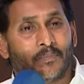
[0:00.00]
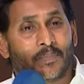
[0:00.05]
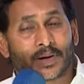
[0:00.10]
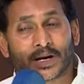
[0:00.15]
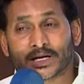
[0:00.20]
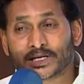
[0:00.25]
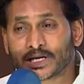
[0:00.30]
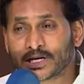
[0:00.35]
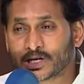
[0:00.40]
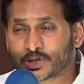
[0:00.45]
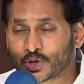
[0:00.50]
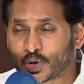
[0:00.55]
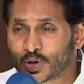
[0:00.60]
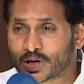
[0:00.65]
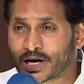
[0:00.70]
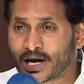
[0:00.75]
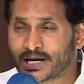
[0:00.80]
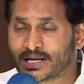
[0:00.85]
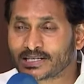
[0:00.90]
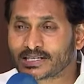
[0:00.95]
ప్రజలతో
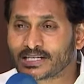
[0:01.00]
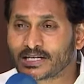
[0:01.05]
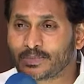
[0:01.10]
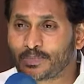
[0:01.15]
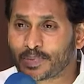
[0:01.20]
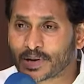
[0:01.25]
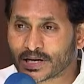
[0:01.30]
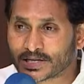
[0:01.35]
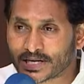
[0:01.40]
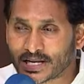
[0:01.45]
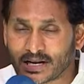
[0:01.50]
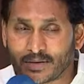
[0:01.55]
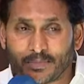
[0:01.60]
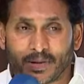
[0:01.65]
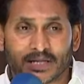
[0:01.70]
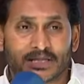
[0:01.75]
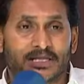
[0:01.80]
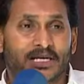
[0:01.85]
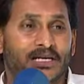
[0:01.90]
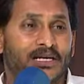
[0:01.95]
కలిసి ప్రజల
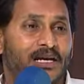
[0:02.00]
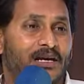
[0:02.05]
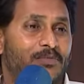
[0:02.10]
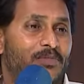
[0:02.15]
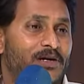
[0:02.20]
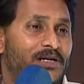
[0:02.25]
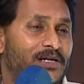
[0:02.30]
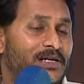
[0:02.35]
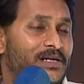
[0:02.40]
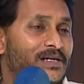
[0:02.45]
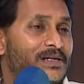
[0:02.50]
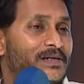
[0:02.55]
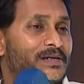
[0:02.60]
మధ్య నిలబడి